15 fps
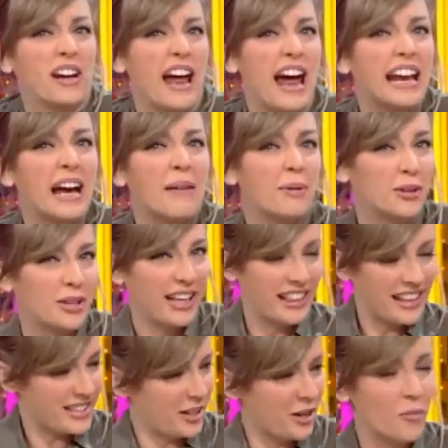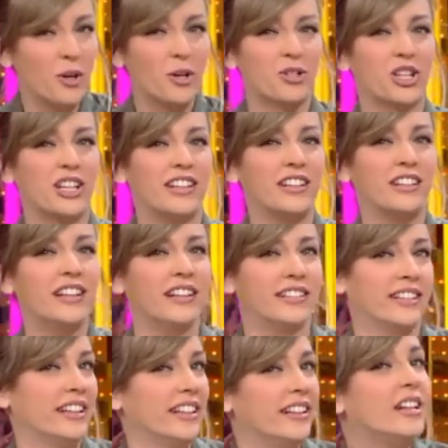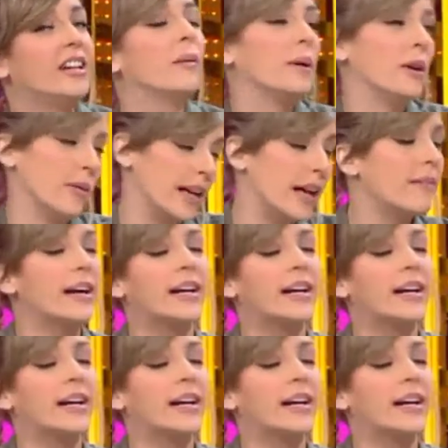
rara, pero te hace así como cosquillitas, ¿eh? Pero venga,